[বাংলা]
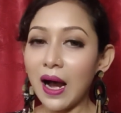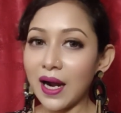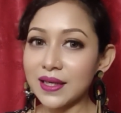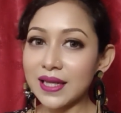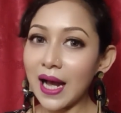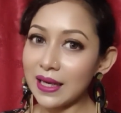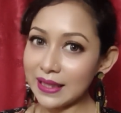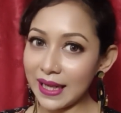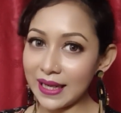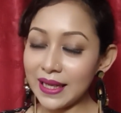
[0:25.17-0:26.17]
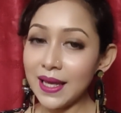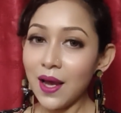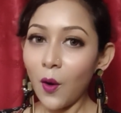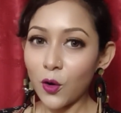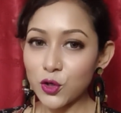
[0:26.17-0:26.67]
আর কালকে
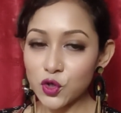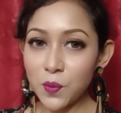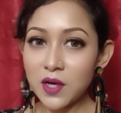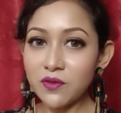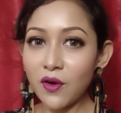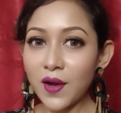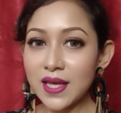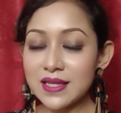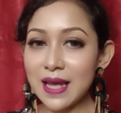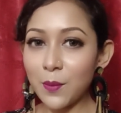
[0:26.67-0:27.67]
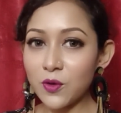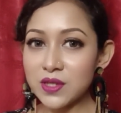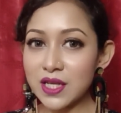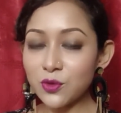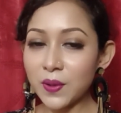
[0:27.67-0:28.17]
অষ্টমীর ব্লগে
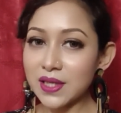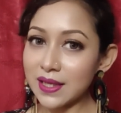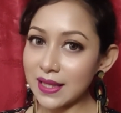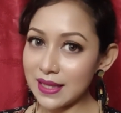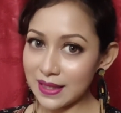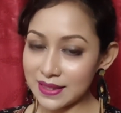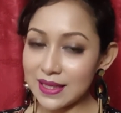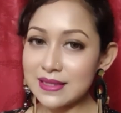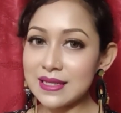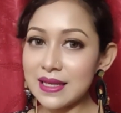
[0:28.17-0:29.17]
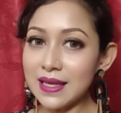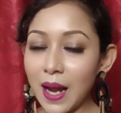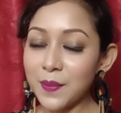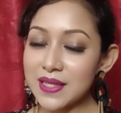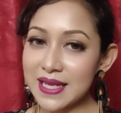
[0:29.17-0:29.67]
যেমনটা তোমাদেরকে দেখিয়েছি
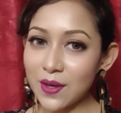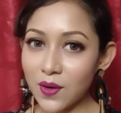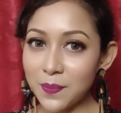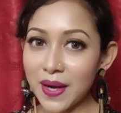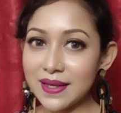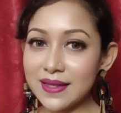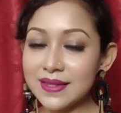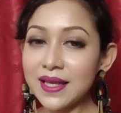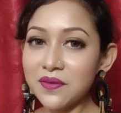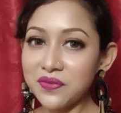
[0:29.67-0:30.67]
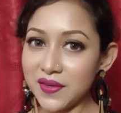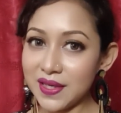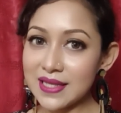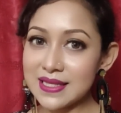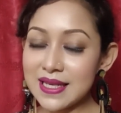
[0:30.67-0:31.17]
আমরা যে কটা প্যান্ডেল দেখে
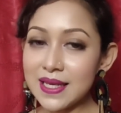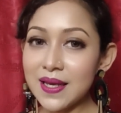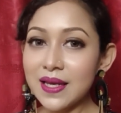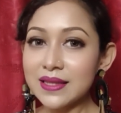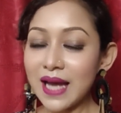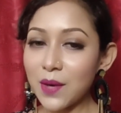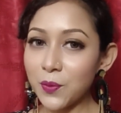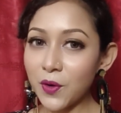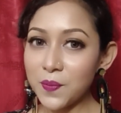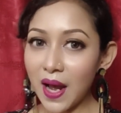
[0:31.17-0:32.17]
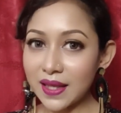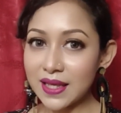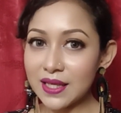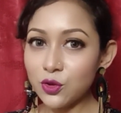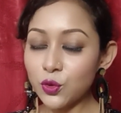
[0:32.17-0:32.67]
ফিরেছি তারপর বাকি
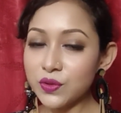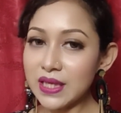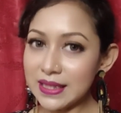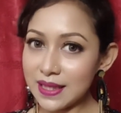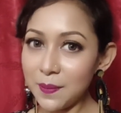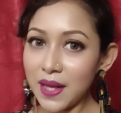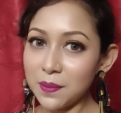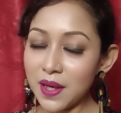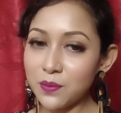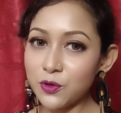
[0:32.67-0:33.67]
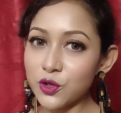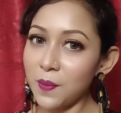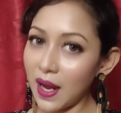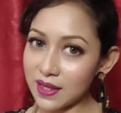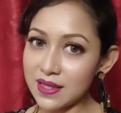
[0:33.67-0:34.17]
দু তিনটে মেন মেন পুজো
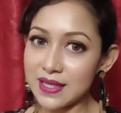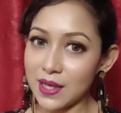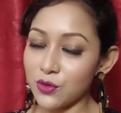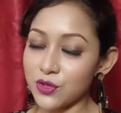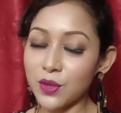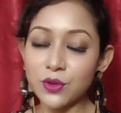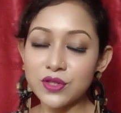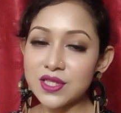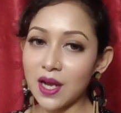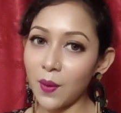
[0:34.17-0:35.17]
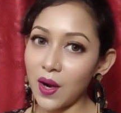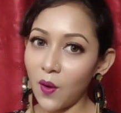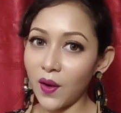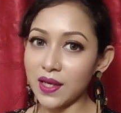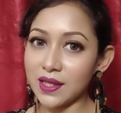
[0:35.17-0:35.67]
বাকি ছিল সেগুলোতে যাওয়া
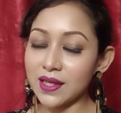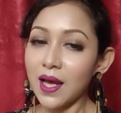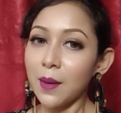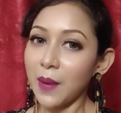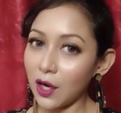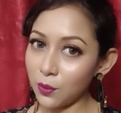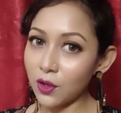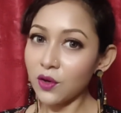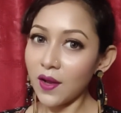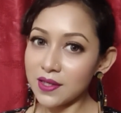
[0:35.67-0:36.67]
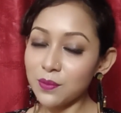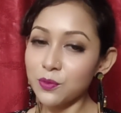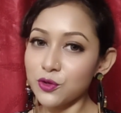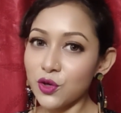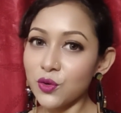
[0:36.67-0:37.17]
হয়নি ভালো ভালো কয়েকটা
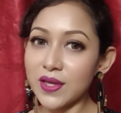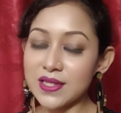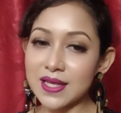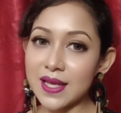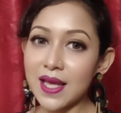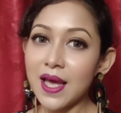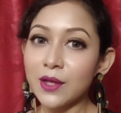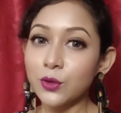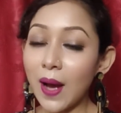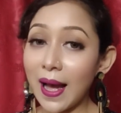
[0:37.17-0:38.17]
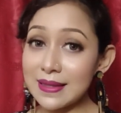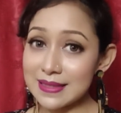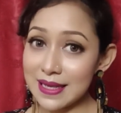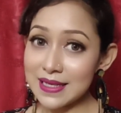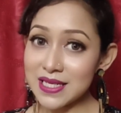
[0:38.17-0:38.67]
পুজো রয়েছে তো
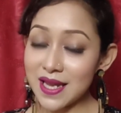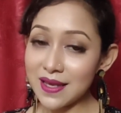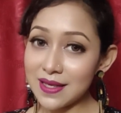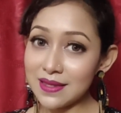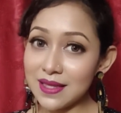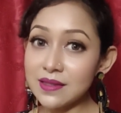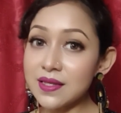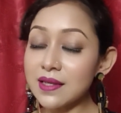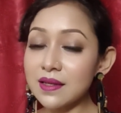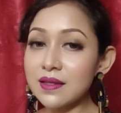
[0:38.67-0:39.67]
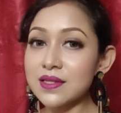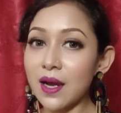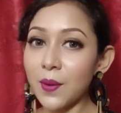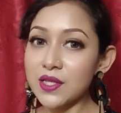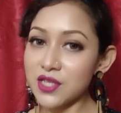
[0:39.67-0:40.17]
আজকে সেই তিন চারটেতে
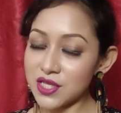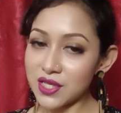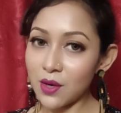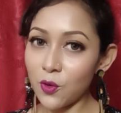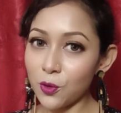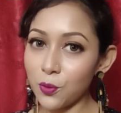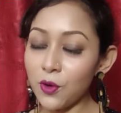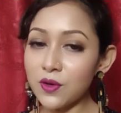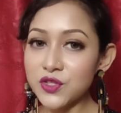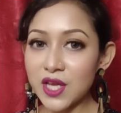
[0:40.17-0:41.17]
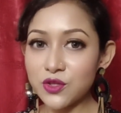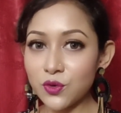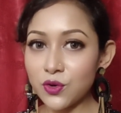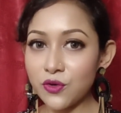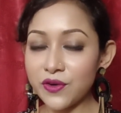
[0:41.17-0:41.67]
যাওয়ার চেষ্টা করব সেই
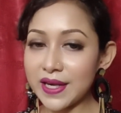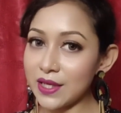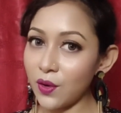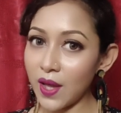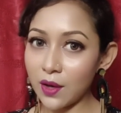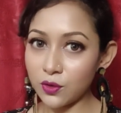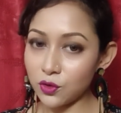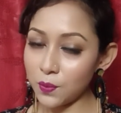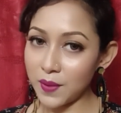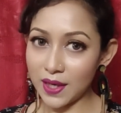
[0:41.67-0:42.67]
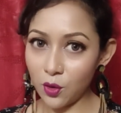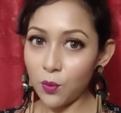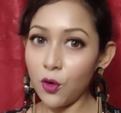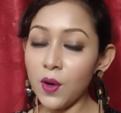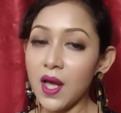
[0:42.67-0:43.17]
জন্য রেডি হয়ে এখন তো
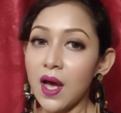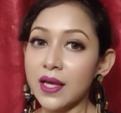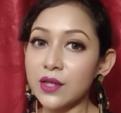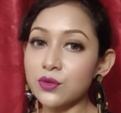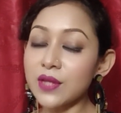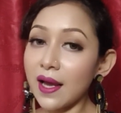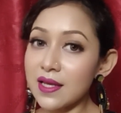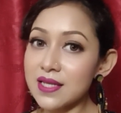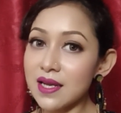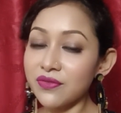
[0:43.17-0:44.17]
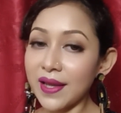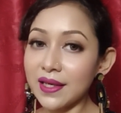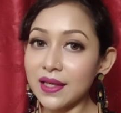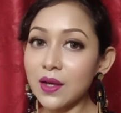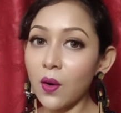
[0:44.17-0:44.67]
বেরোবো কিন্তু দেখা যাক
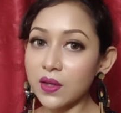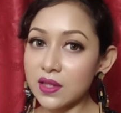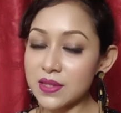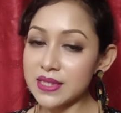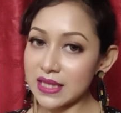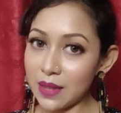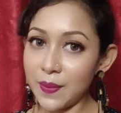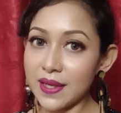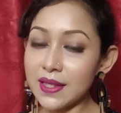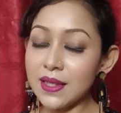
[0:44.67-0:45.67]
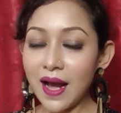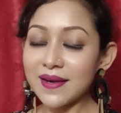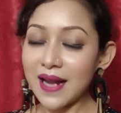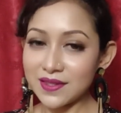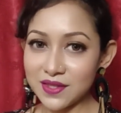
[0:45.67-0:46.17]
ফাইনালি কটাতে যেতে পারি আর
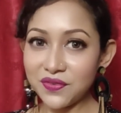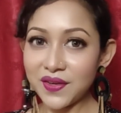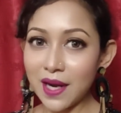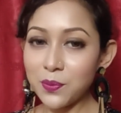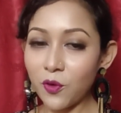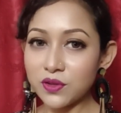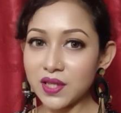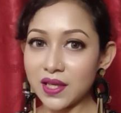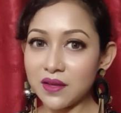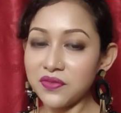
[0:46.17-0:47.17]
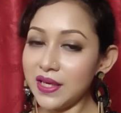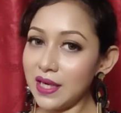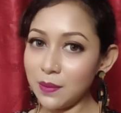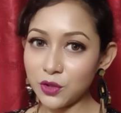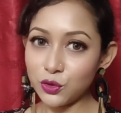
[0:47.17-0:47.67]
রাত্রে ফেরার পর থেকে
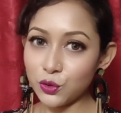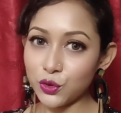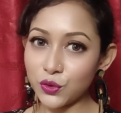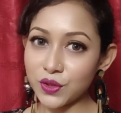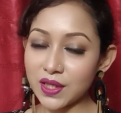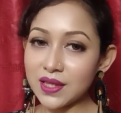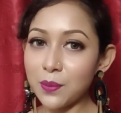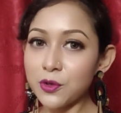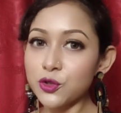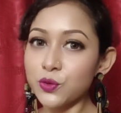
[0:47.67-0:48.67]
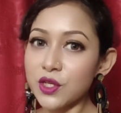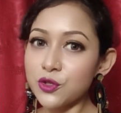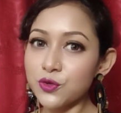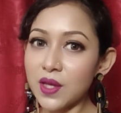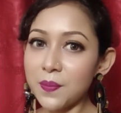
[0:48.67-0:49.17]
ফিরলাম তো দুটোতে তারপর শুতে
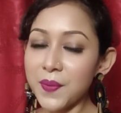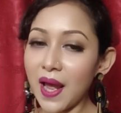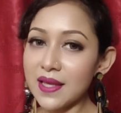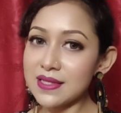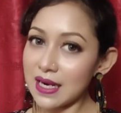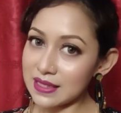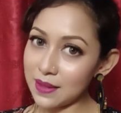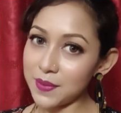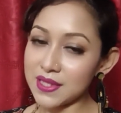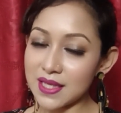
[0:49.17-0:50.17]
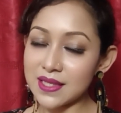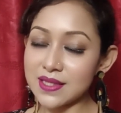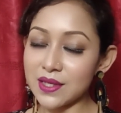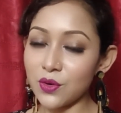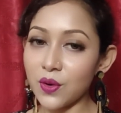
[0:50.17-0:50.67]
শুতে প্রায় চারটে বেজে
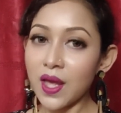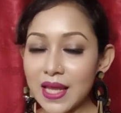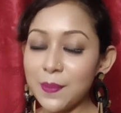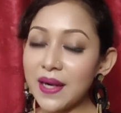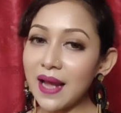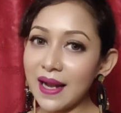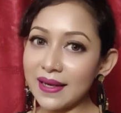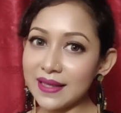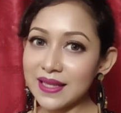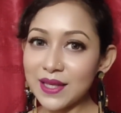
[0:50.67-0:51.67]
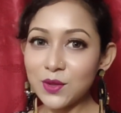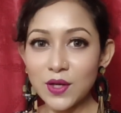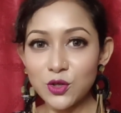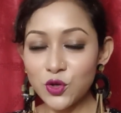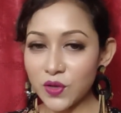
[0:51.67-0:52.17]
গেছিল এবার কালকে থেকে তো
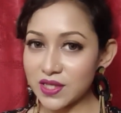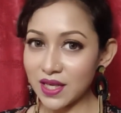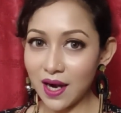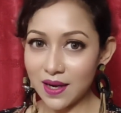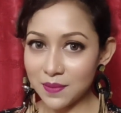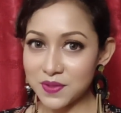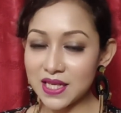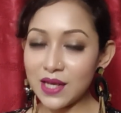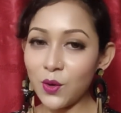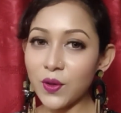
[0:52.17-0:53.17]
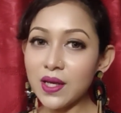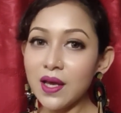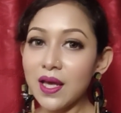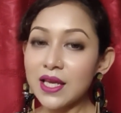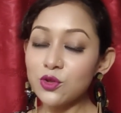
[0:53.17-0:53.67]
একটু শরীরটা খারাপ ছিলই
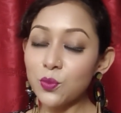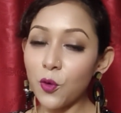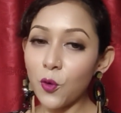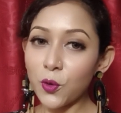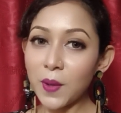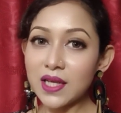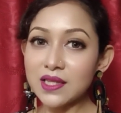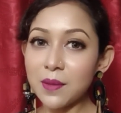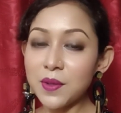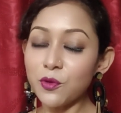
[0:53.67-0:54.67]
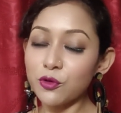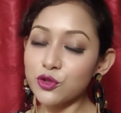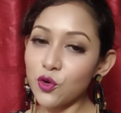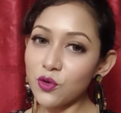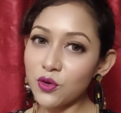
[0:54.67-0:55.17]
কিন্তু ভোরবেলাতে আমি
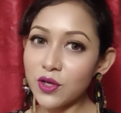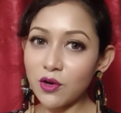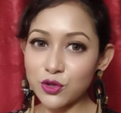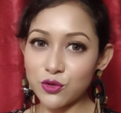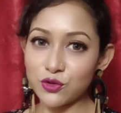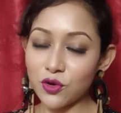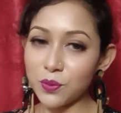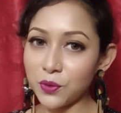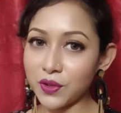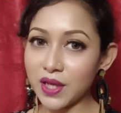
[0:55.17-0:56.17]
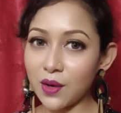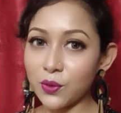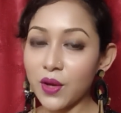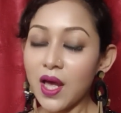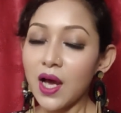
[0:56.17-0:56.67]
প্রচণ্ডই অসুস্থ হয়ে পড়ি আরও
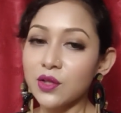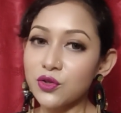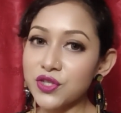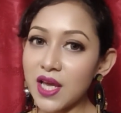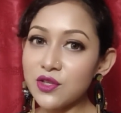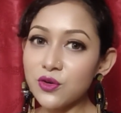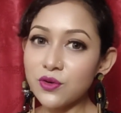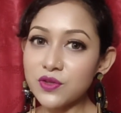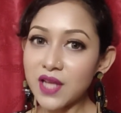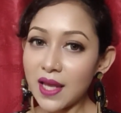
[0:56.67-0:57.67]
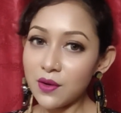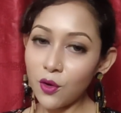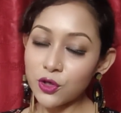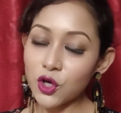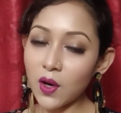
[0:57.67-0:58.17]
তো সেই জন্য যাই
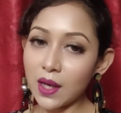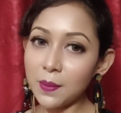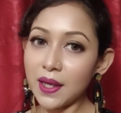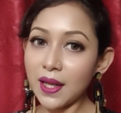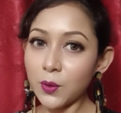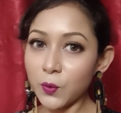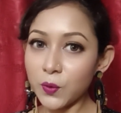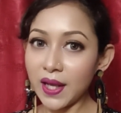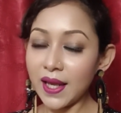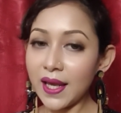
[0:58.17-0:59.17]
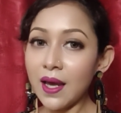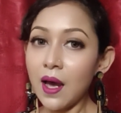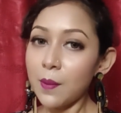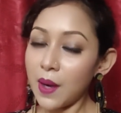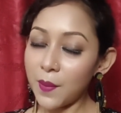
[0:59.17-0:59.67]
হোক সকালবেলায় উঠে
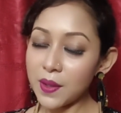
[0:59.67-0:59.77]
মামার